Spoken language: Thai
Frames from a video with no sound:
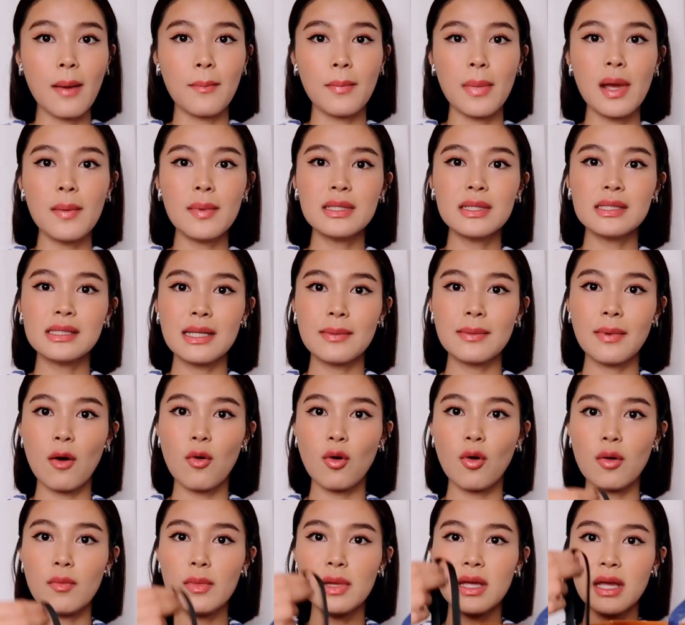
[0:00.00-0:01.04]
แบบไม่เป็นซิป
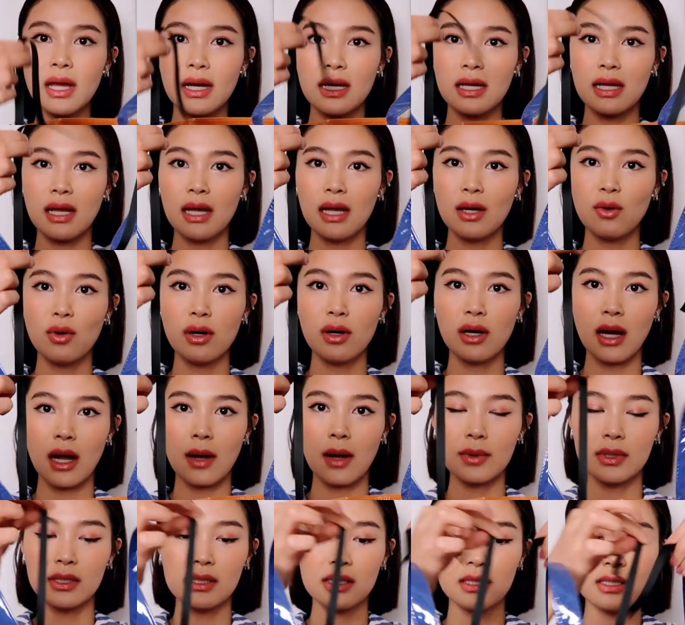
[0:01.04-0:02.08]
เขาก็มีอันนี้ให้ด้วยนะ
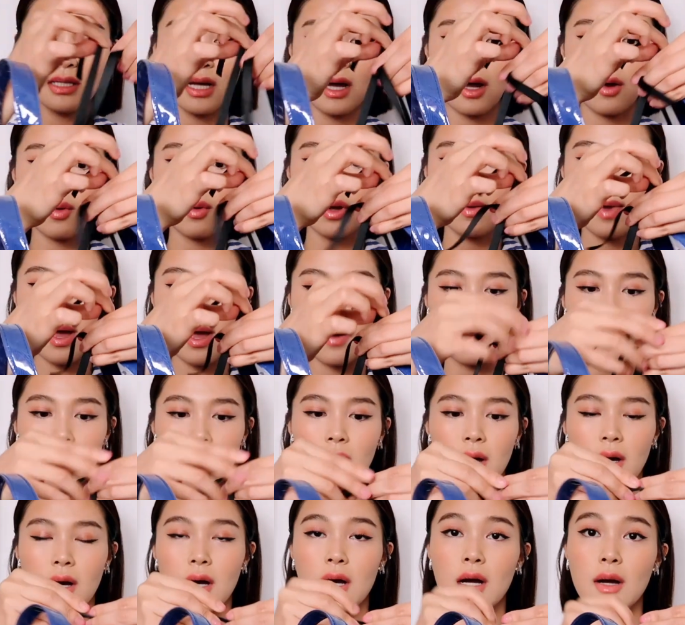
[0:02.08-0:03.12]
คะเป็นเชือกเอาไว้แบบ
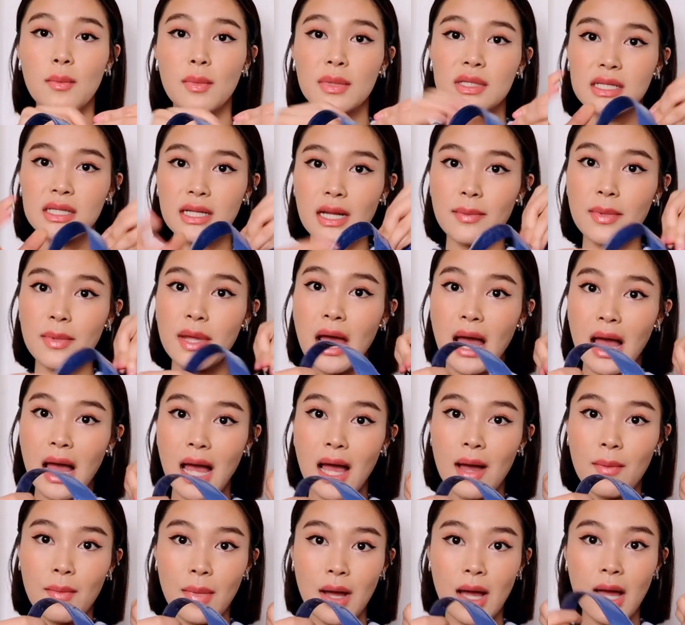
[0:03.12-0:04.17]
เออมันจะได้ไม่
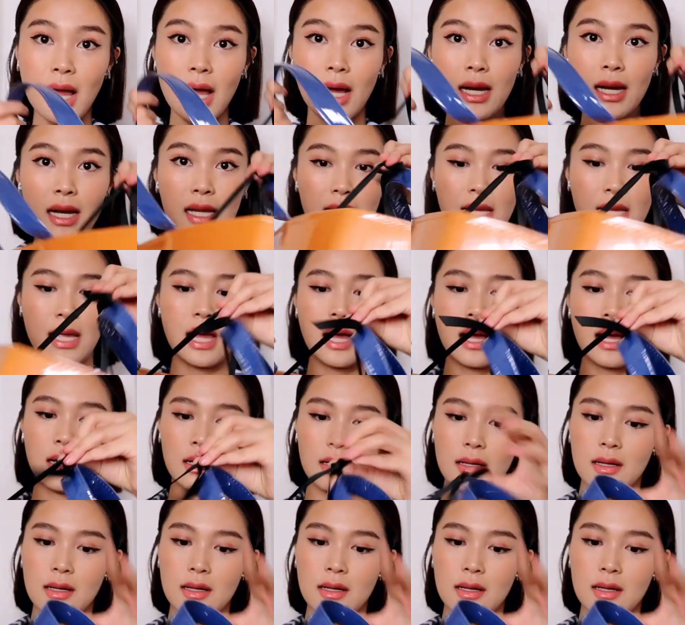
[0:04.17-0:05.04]
อ้ามากอะไรเงี้ย